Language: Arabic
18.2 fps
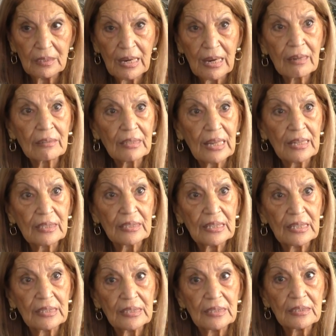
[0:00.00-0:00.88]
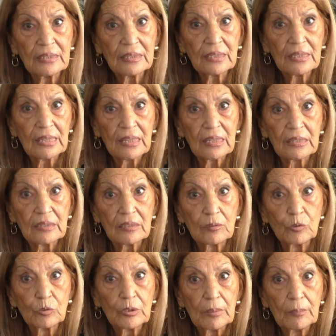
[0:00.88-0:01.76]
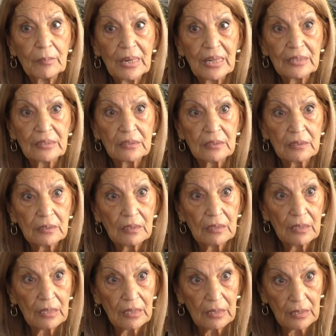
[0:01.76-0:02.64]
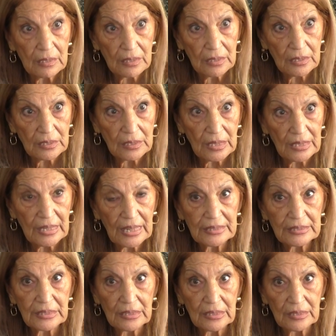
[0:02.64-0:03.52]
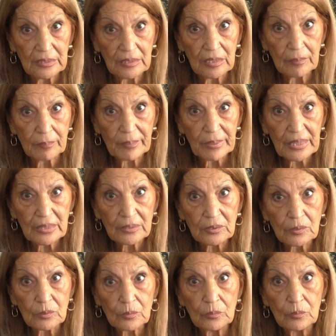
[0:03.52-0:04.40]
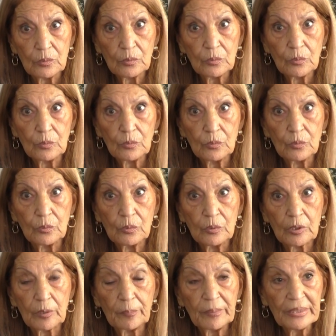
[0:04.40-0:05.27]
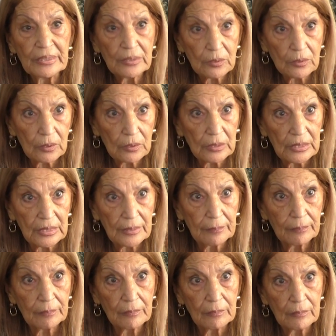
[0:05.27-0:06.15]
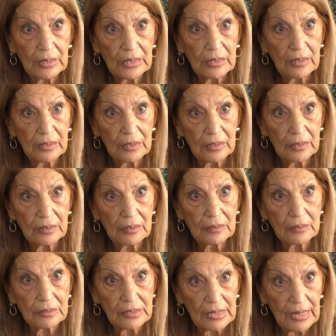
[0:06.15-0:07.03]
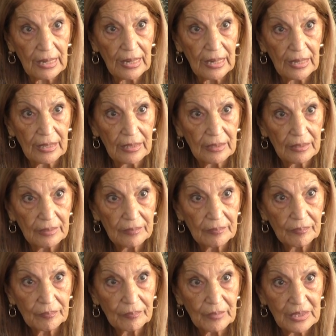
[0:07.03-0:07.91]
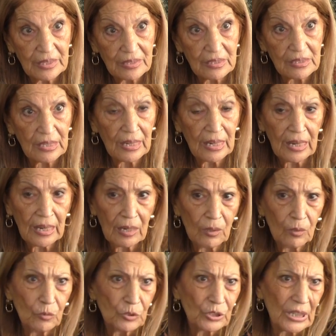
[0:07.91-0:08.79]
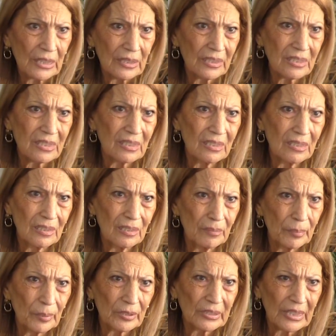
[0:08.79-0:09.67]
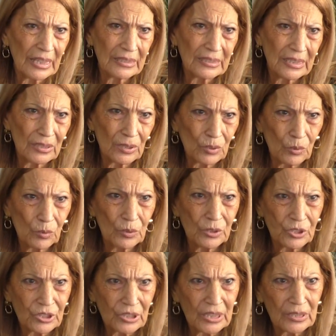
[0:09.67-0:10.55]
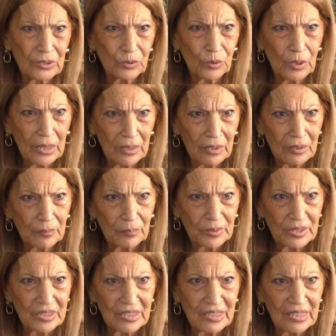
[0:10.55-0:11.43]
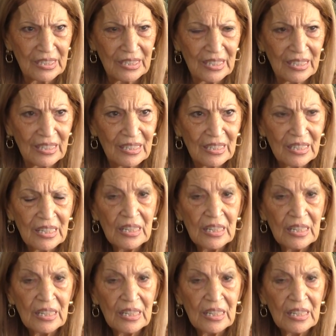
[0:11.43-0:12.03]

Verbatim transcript: أرض لقيت ثلاث دونمات الذي هي يعني للبيت و40 دونم من الزراعة من الزراعة وجا بغداد كان يقول اشتريتوا أرض بإسرائيل